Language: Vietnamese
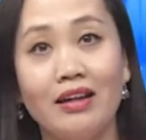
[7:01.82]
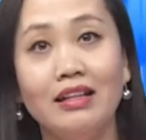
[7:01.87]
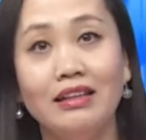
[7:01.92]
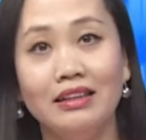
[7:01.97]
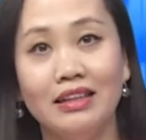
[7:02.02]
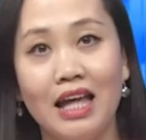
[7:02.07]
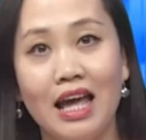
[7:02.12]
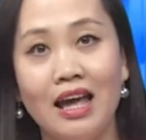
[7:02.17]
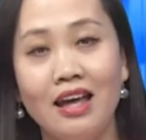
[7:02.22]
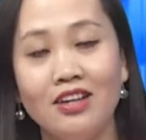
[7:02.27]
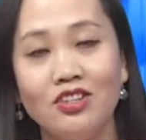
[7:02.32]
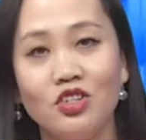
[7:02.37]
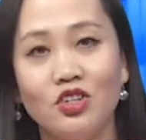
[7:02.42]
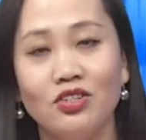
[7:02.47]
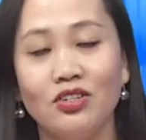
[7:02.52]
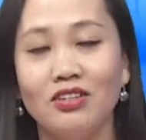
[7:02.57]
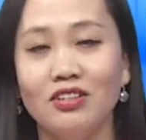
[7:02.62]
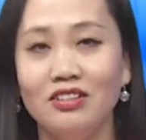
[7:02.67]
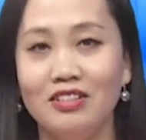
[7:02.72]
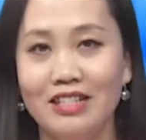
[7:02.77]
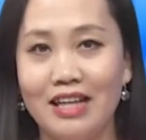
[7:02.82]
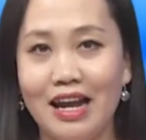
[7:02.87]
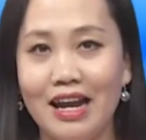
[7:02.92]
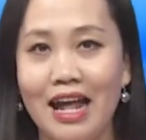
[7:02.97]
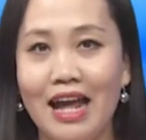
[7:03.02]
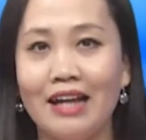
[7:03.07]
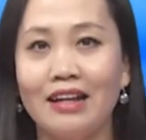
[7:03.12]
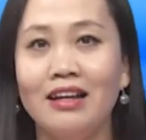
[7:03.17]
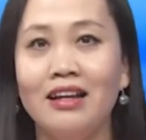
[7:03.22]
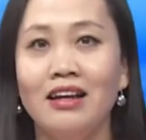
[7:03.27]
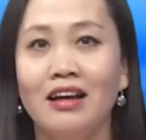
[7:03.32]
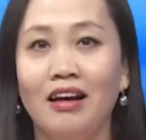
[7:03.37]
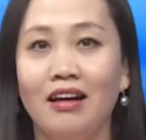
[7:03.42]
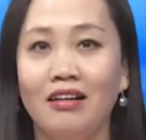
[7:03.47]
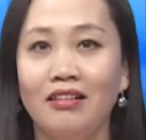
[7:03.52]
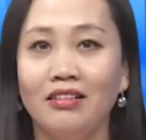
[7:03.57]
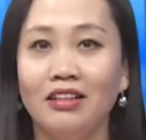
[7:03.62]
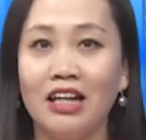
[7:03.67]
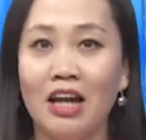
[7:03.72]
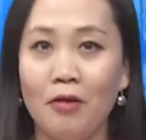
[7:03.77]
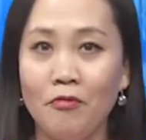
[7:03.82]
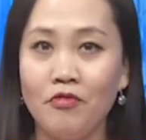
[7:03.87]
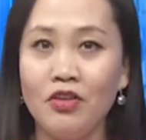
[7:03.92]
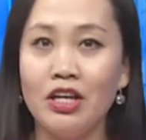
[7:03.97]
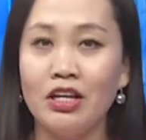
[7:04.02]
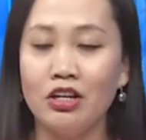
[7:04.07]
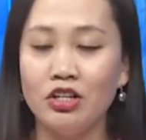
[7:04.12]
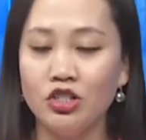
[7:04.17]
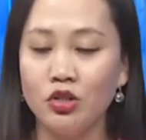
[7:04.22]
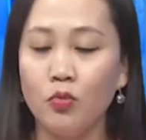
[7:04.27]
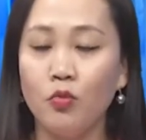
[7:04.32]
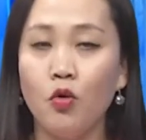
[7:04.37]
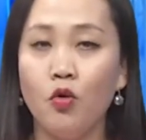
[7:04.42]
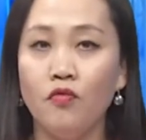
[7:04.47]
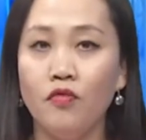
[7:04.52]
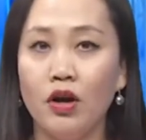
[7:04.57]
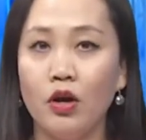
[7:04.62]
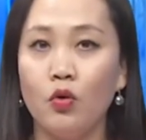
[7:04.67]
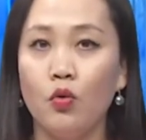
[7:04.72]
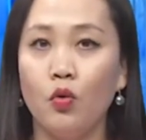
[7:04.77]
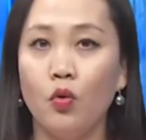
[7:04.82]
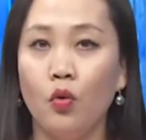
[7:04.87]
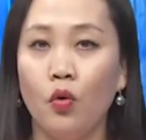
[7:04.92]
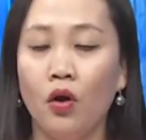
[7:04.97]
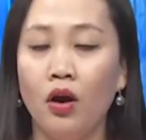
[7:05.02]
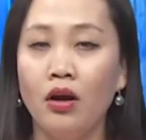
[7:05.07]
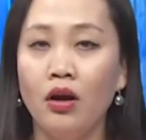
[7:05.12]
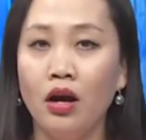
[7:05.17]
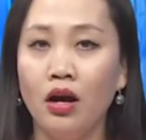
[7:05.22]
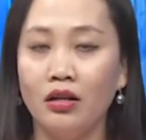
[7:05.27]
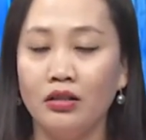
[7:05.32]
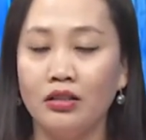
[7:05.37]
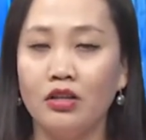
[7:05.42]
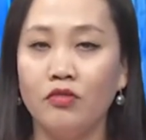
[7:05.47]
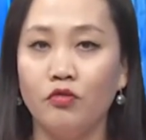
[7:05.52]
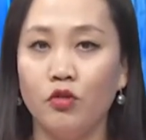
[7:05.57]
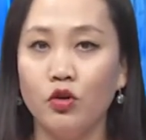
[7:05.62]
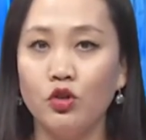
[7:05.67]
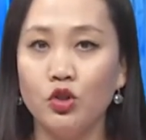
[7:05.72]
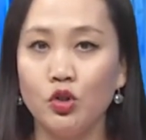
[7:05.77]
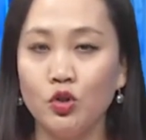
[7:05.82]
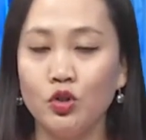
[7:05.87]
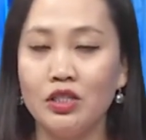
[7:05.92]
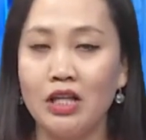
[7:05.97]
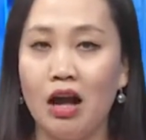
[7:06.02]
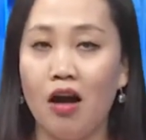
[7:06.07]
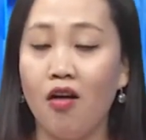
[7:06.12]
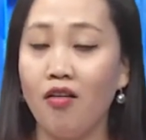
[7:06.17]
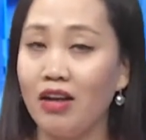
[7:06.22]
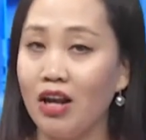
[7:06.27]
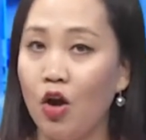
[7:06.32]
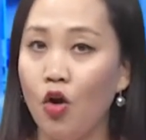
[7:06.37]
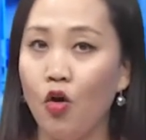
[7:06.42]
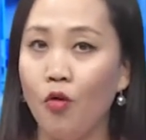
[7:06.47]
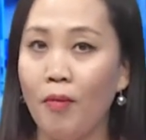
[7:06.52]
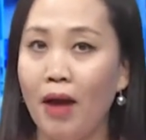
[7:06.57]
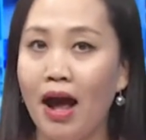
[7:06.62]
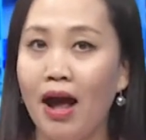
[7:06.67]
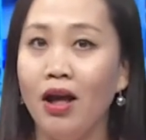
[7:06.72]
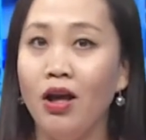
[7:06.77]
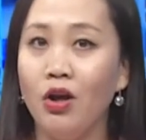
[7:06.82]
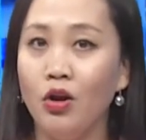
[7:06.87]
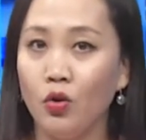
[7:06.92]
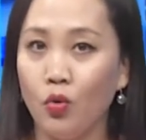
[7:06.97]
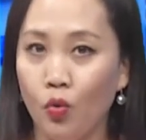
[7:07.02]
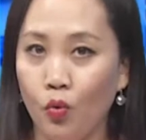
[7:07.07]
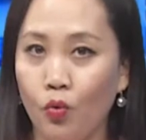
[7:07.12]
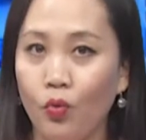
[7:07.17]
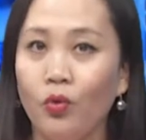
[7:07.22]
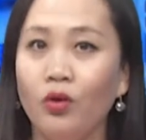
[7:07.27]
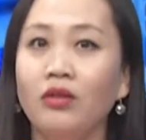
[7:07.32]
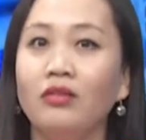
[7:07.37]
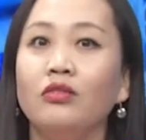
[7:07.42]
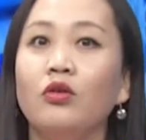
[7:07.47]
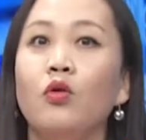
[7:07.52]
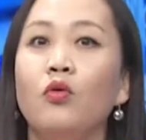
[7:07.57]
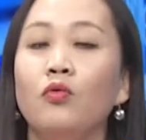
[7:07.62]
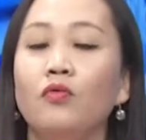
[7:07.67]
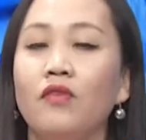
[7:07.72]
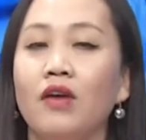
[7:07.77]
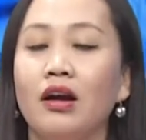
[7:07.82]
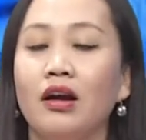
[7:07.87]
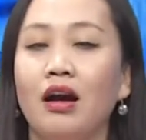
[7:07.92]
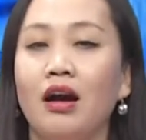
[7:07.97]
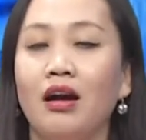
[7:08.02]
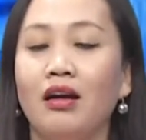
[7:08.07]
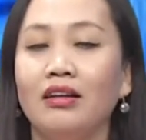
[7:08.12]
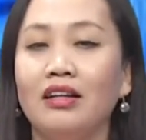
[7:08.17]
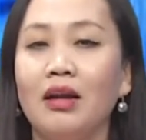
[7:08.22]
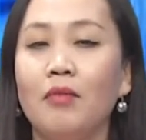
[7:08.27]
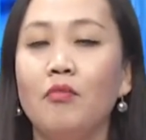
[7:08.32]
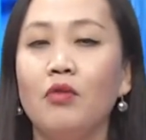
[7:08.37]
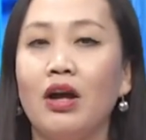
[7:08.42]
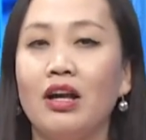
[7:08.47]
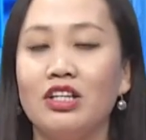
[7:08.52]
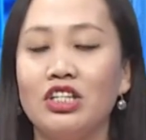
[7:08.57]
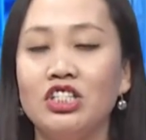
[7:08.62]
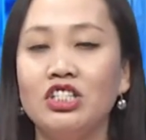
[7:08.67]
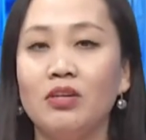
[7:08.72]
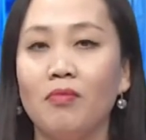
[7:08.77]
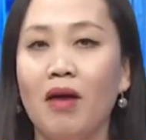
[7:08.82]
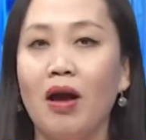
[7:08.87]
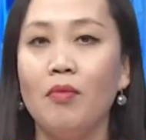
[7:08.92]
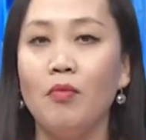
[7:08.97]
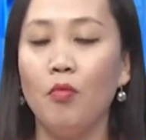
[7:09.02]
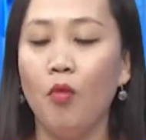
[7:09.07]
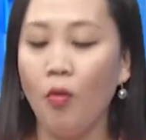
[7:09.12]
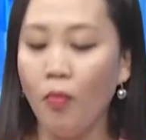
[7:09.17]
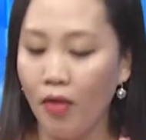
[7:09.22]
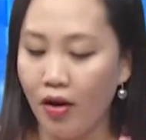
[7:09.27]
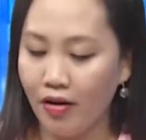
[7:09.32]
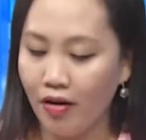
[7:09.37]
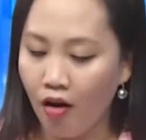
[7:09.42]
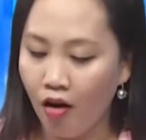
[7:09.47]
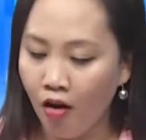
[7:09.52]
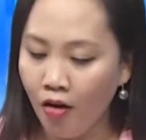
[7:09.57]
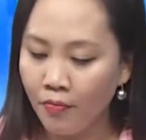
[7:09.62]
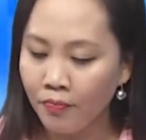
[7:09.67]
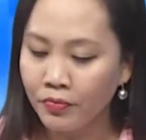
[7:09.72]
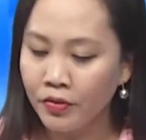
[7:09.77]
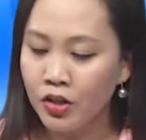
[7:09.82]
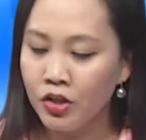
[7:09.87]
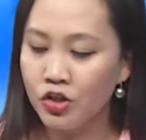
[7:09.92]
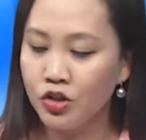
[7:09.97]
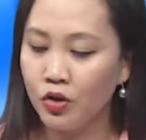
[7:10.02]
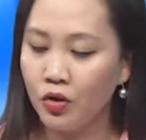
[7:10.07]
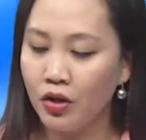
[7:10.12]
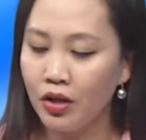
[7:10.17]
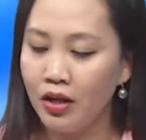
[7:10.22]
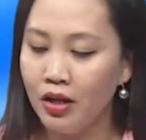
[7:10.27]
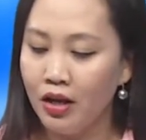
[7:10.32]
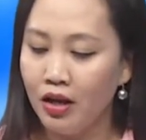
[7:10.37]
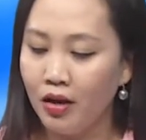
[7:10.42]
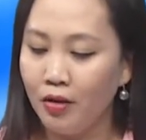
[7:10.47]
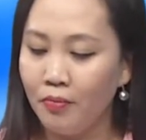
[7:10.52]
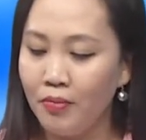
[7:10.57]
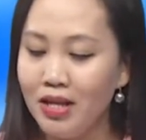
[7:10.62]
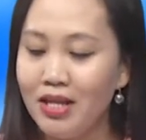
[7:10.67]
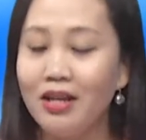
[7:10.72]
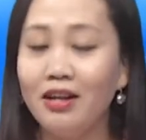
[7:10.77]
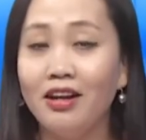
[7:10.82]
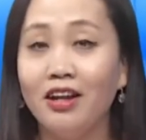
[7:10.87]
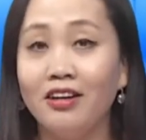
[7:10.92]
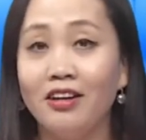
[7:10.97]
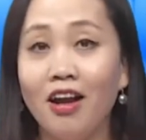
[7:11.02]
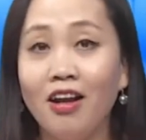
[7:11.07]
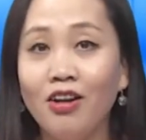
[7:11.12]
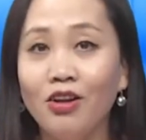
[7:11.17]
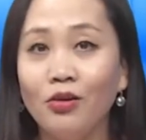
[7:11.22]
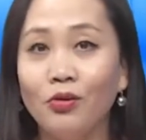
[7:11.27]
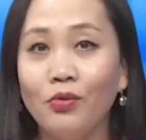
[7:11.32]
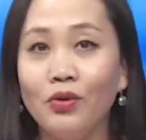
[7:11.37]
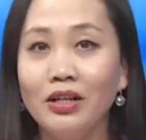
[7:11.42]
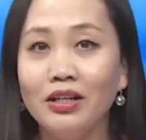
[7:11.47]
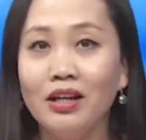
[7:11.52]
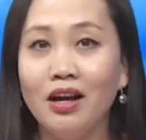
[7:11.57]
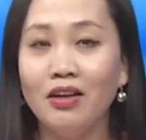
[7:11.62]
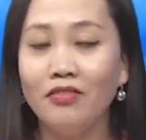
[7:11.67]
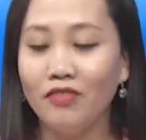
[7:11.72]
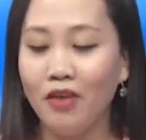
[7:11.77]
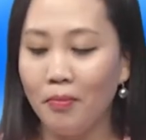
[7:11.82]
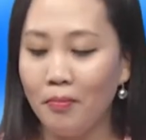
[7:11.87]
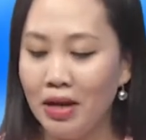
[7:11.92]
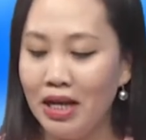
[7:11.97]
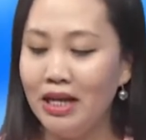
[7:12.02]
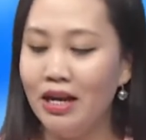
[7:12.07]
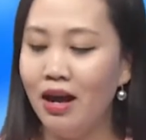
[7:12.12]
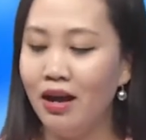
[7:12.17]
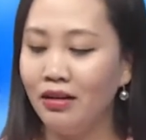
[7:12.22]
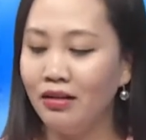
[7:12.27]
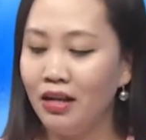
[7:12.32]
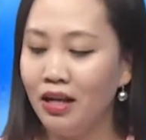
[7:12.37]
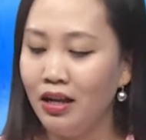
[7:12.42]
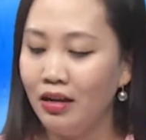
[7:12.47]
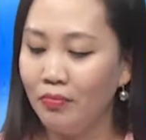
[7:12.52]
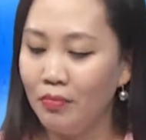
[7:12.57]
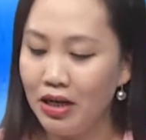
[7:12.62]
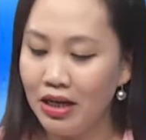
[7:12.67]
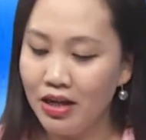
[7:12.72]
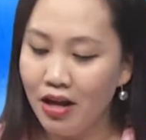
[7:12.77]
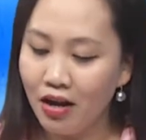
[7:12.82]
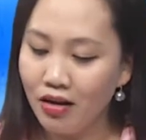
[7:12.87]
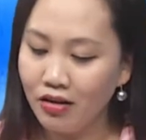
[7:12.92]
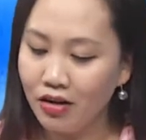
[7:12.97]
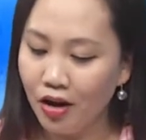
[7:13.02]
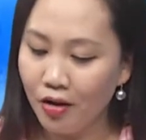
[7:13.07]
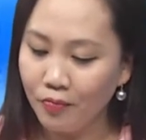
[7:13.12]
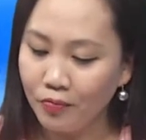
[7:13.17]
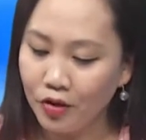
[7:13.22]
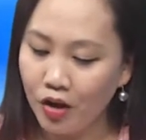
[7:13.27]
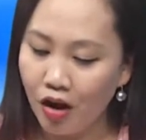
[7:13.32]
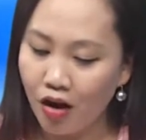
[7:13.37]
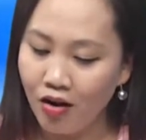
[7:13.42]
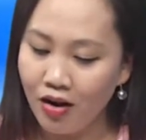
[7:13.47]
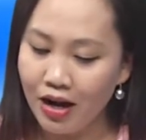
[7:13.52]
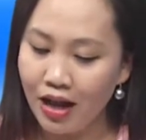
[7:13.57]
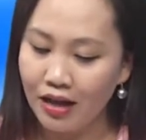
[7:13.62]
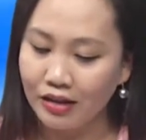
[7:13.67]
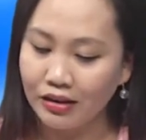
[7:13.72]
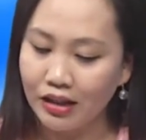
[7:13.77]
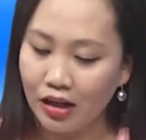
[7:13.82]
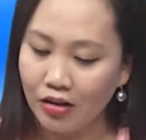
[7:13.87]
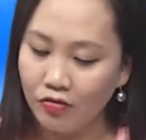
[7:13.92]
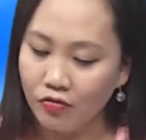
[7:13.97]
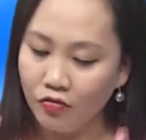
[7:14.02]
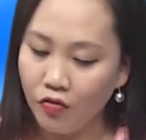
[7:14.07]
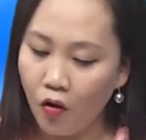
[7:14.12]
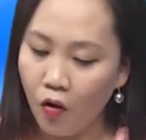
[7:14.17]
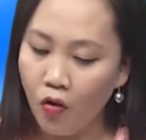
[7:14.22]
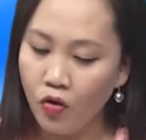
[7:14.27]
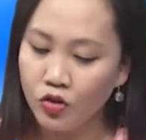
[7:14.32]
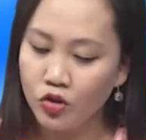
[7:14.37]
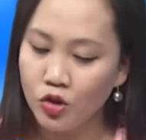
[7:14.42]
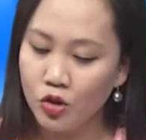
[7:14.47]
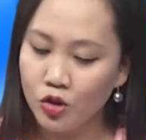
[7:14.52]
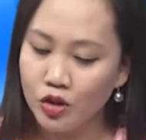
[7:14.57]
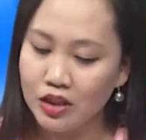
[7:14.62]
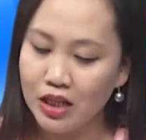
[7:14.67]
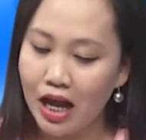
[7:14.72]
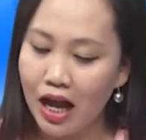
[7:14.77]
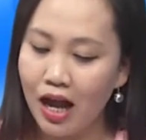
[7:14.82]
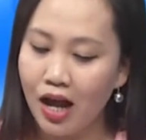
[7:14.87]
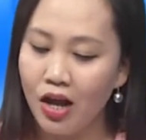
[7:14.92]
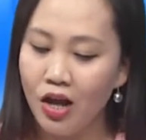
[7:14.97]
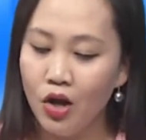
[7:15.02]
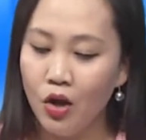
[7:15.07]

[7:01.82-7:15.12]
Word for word: kinh tế cho những người da đen ờ, làm việc ở trong khu vực của thành phố Tulsa, Oklahoma của khu vực năm 1921 ở đó. Rồi bây giờ là đó là nguyên đơn và bị đơn. Bị đơn gồm có là thành phố Tulsa,